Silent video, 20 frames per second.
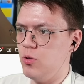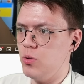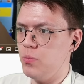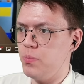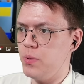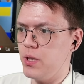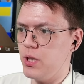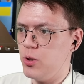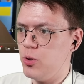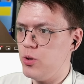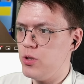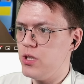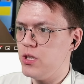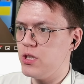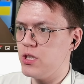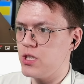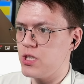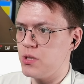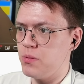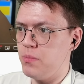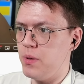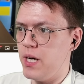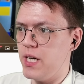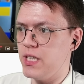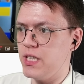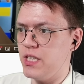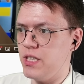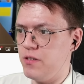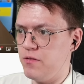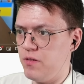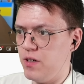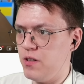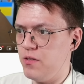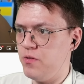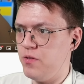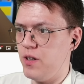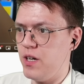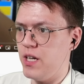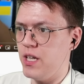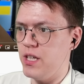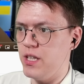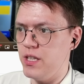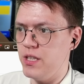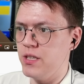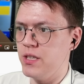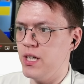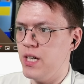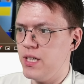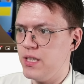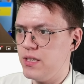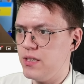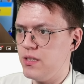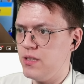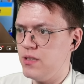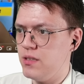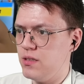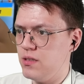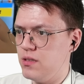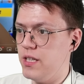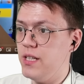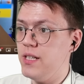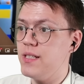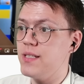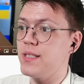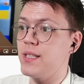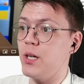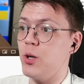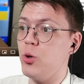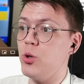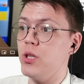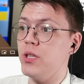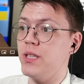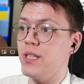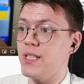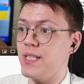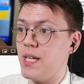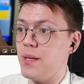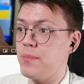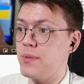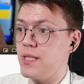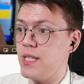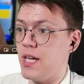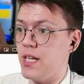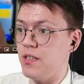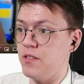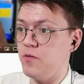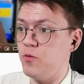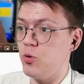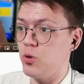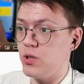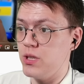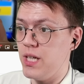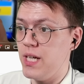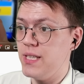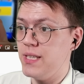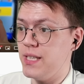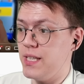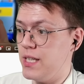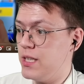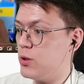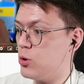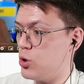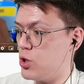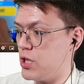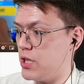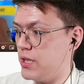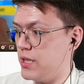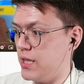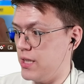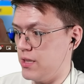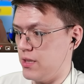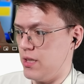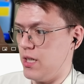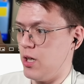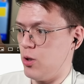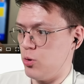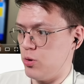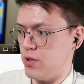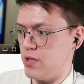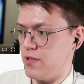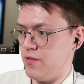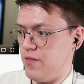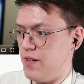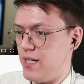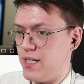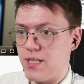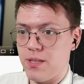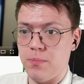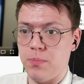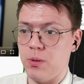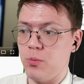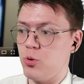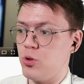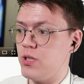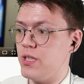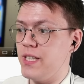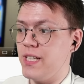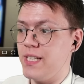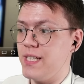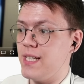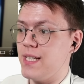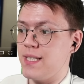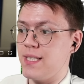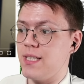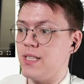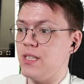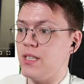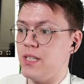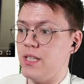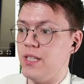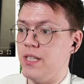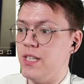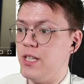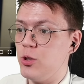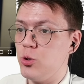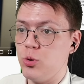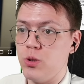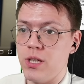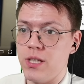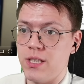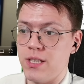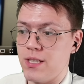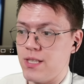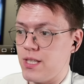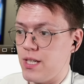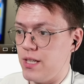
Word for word: Он переходит, нажимает Wi-Fi и дата и заходит на сам сайт fortnitegame.net. Как он называется, потому что нигде ссылки нету на этот